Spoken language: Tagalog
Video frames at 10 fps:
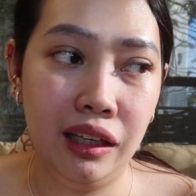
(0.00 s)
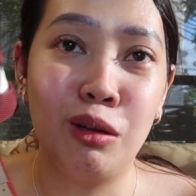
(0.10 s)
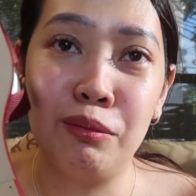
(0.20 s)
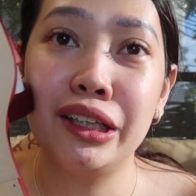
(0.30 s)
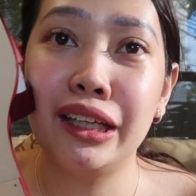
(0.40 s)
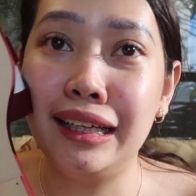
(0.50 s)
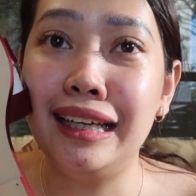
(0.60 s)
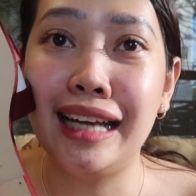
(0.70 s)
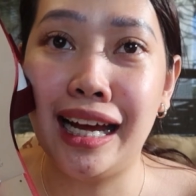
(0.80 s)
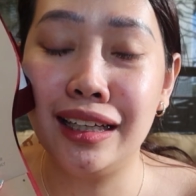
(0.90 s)
Sobrang
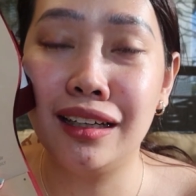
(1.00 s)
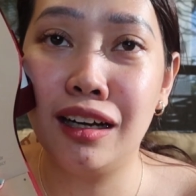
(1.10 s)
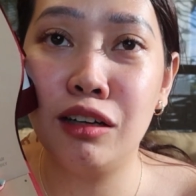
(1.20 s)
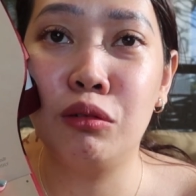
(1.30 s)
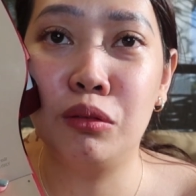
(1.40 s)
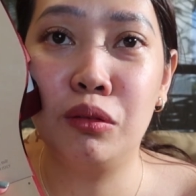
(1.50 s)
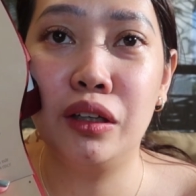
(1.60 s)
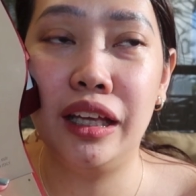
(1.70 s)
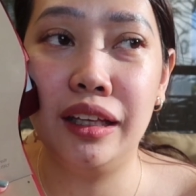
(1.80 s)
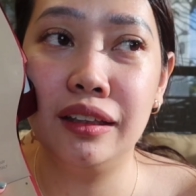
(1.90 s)
nahinayang ko.
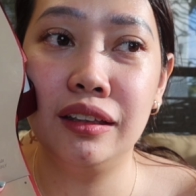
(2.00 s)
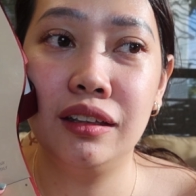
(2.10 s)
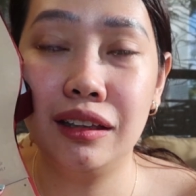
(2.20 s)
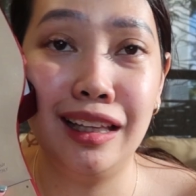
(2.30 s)
And